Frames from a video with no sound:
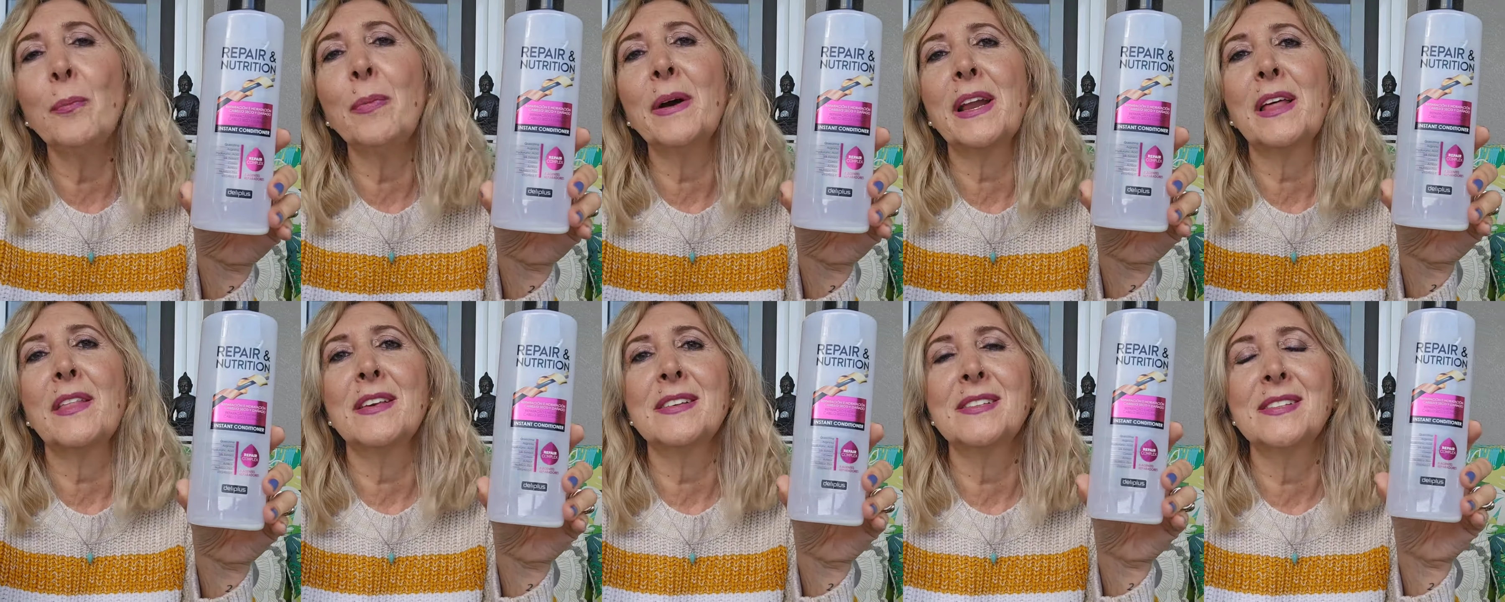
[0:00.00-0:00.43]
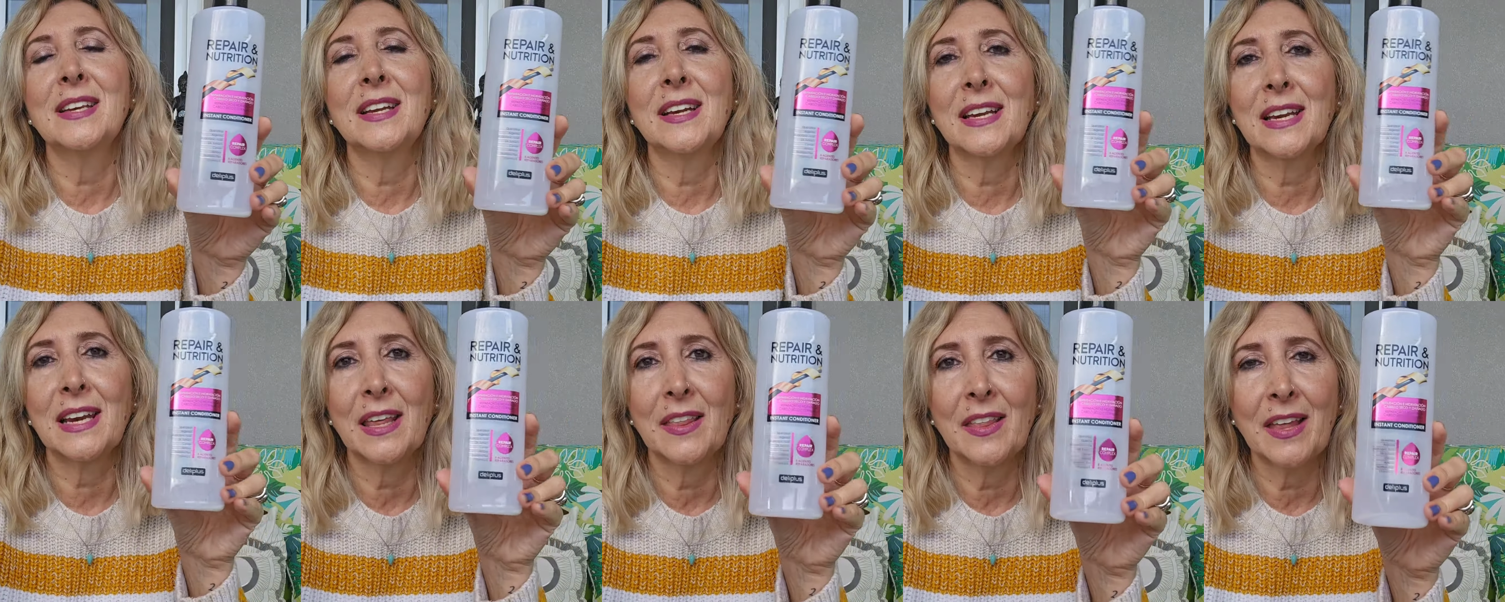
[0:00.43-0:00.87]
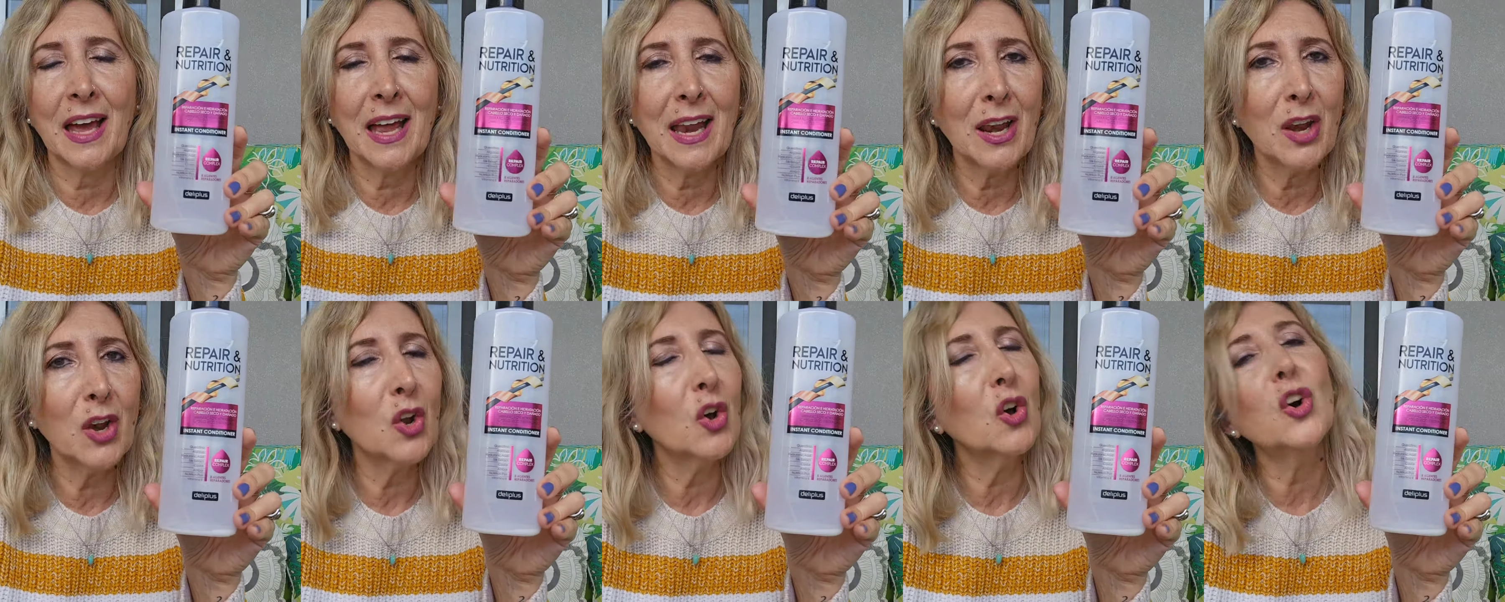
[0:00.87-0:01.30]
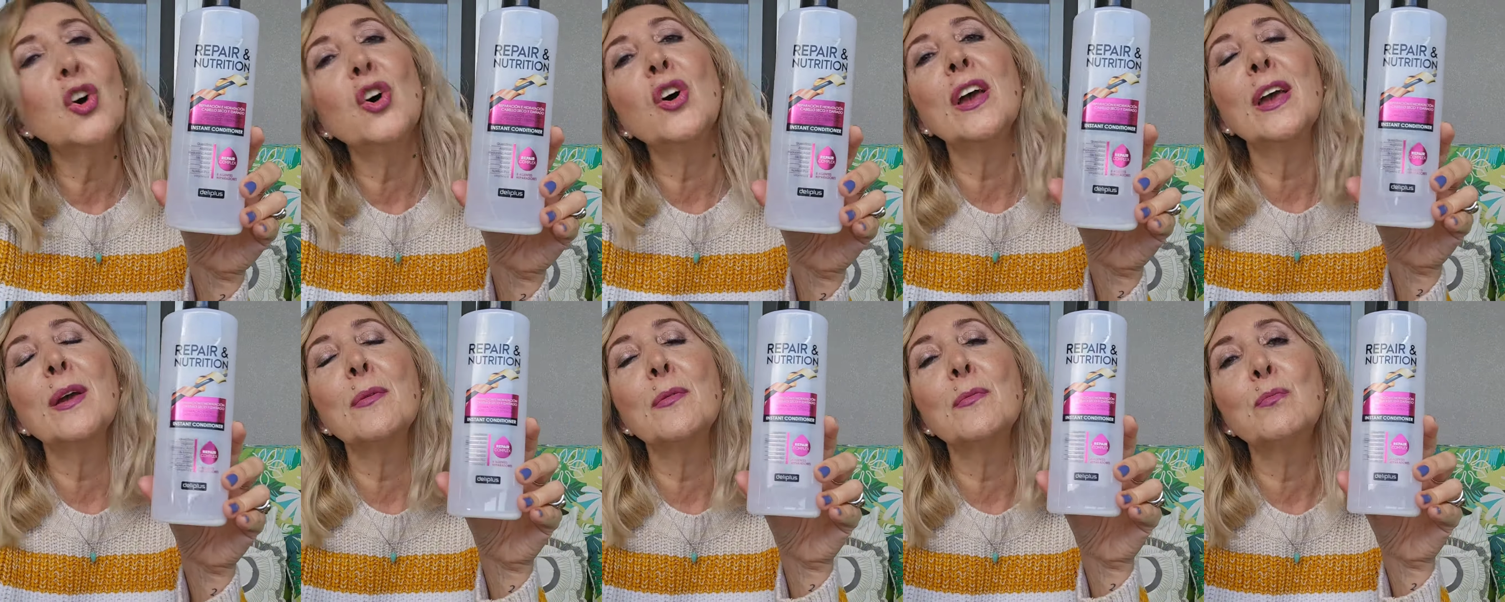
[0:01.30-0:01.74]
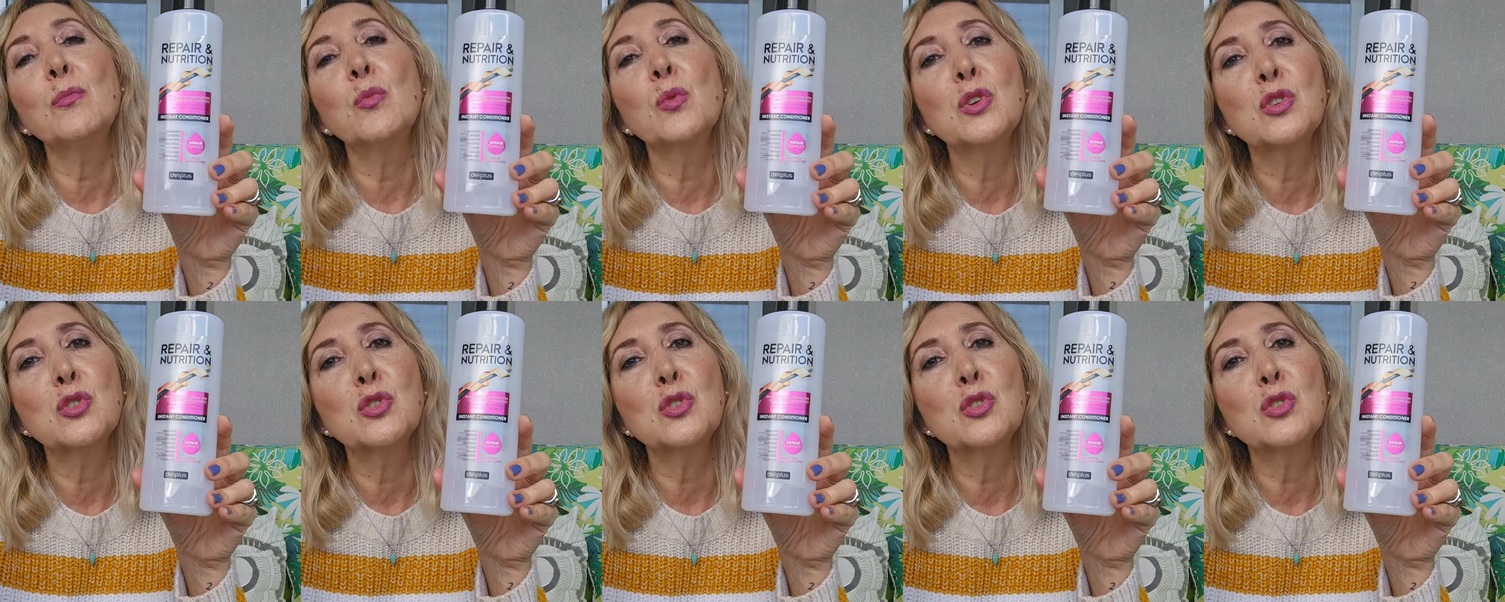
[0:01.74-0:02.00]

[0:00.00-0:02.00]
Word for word: para desenredarlo, es muy